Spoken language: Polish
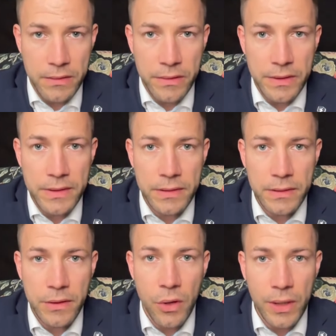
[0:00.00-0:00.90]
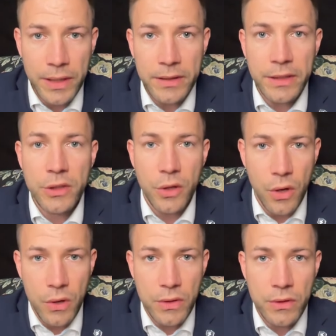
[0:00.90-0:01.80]
To jest kolejny
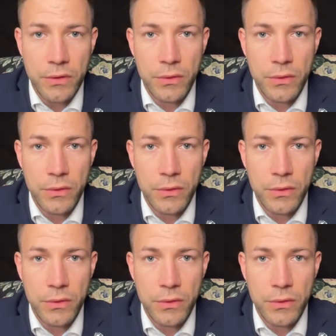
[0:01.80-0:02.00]
krok,